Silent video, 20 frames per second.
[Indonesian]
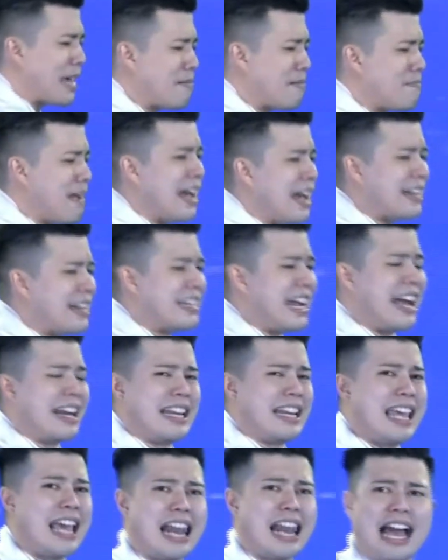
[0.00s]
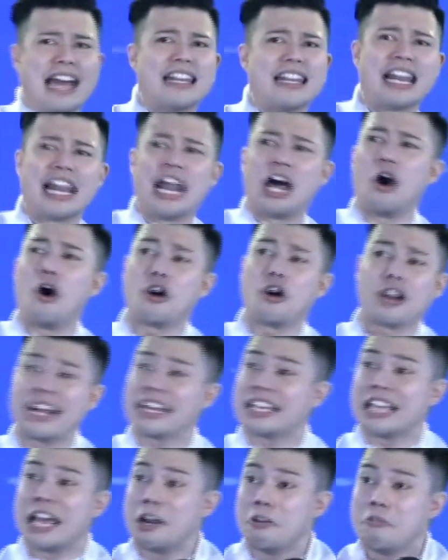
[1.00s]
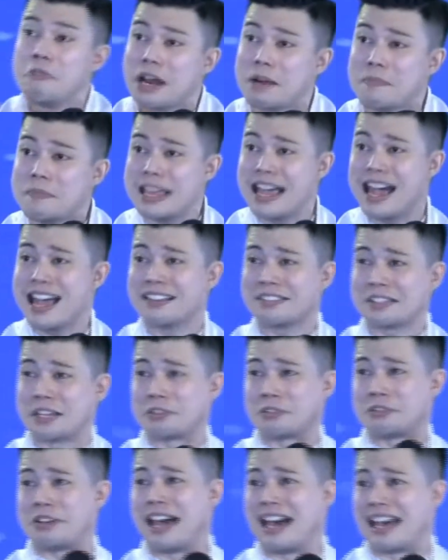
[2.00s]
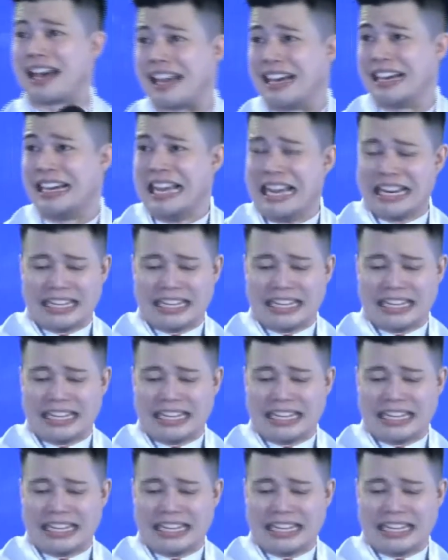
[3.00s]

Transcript: memang Daniel adalah orang yang luar biasa saudara.